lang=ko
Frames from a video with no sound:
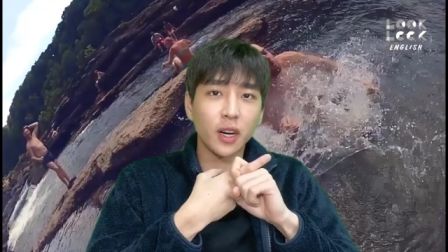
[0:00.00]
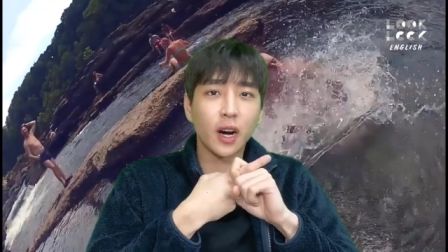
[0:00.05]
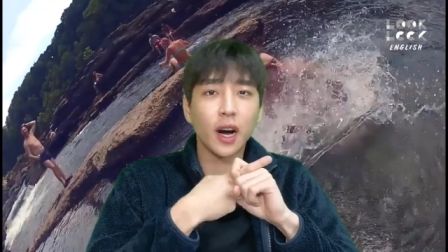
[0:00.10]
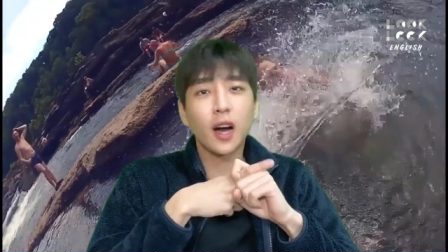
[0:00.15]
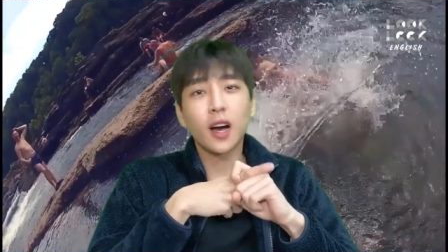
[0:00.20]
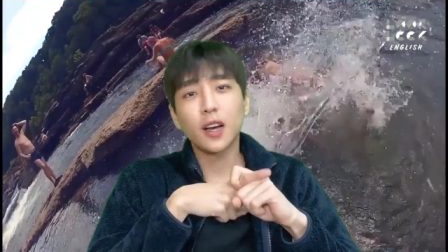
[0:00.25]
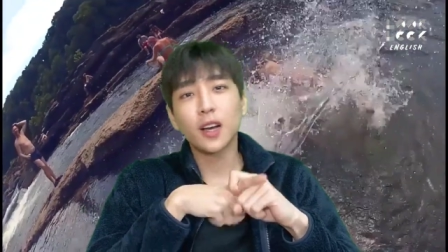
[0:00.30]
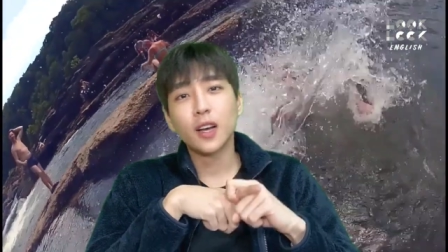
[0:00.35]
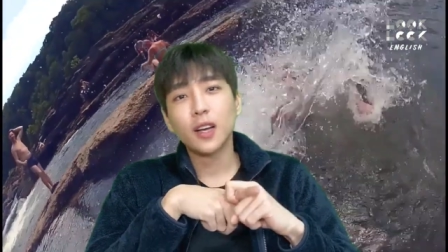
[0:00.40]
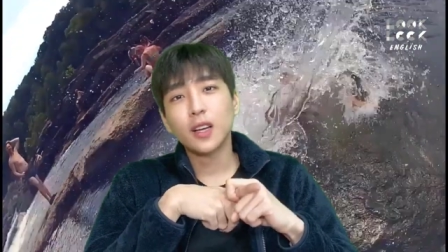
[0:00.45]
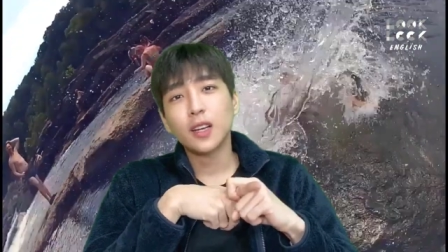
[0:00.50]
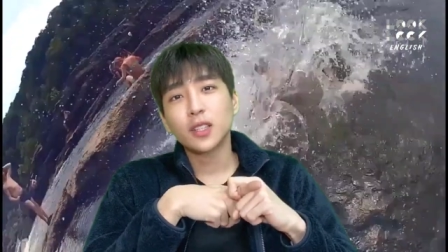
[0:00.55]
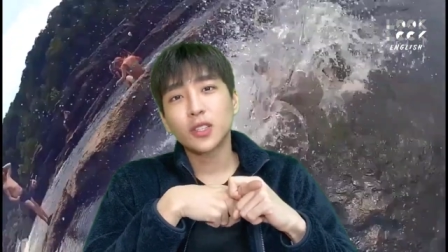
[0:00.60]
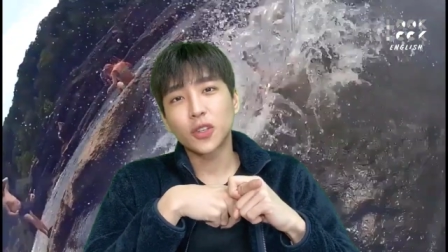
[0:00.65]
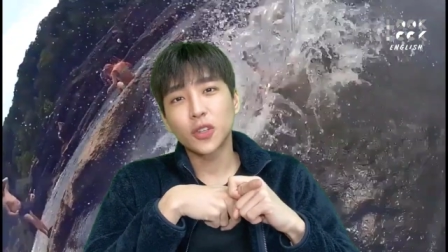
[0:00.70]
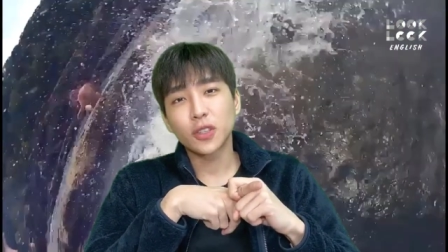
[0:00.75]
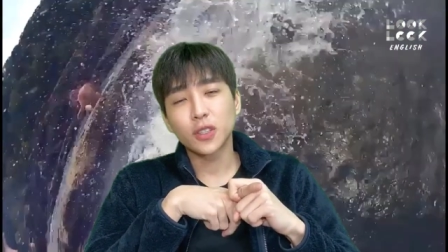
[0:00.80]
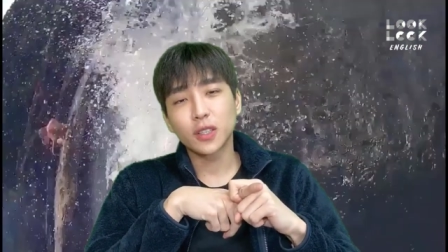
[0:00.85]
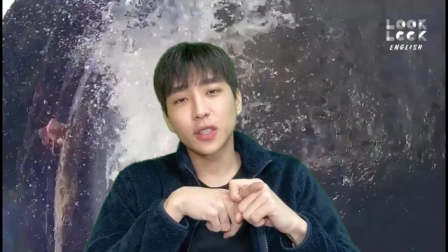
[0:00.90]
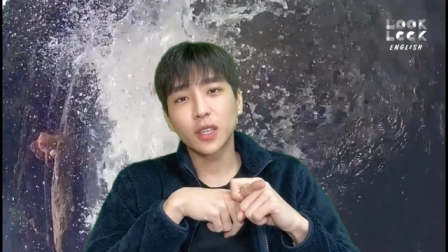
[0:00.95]
아,
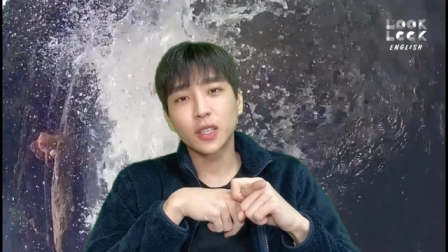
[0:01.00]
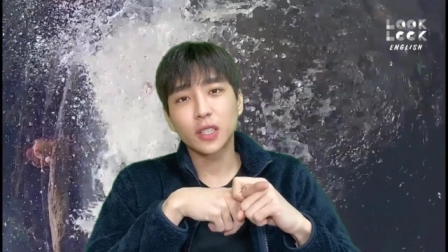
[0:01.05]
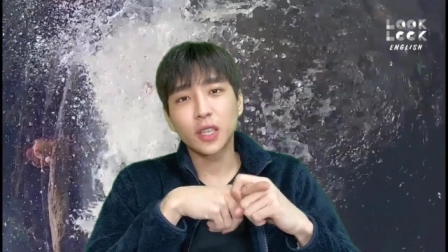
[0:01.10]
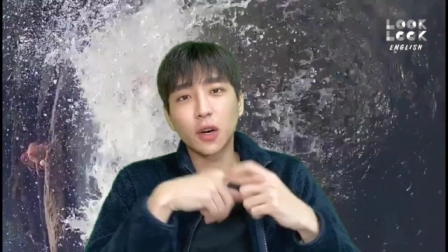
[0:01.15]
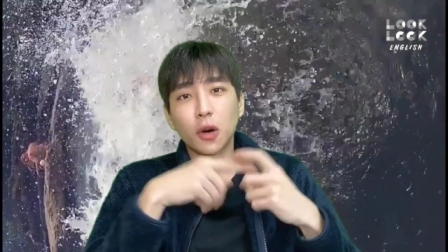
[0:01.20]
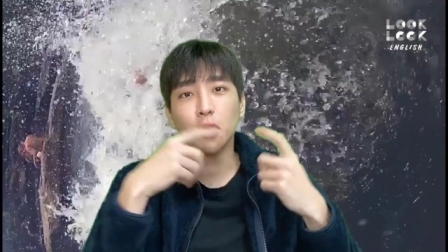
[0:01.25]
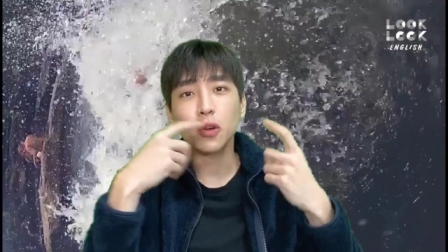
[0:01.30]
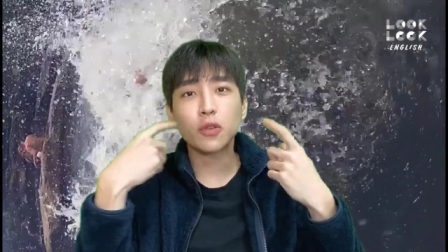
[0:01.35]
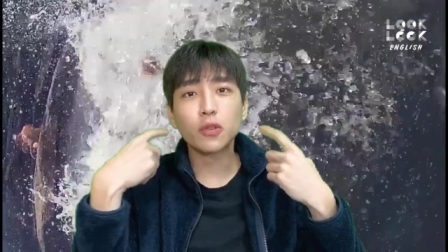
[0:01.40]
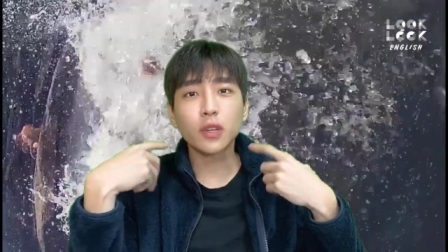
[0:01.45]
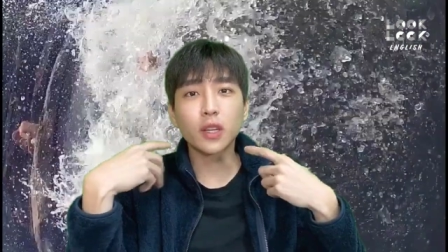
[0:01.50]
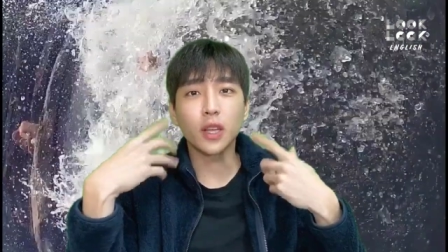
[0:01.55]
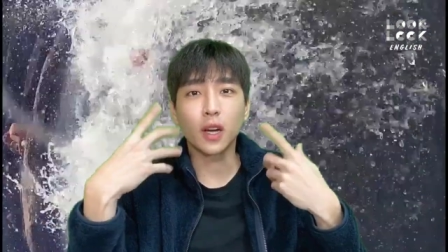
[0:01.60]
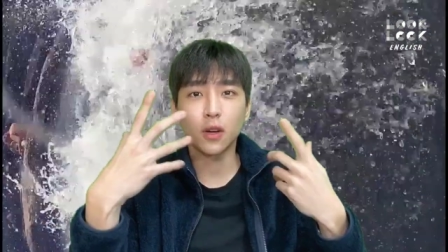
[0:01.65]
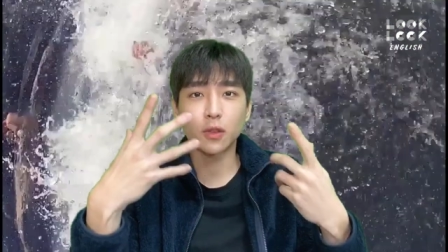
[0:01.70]
저는 근데 제 얼굴이 나오는 게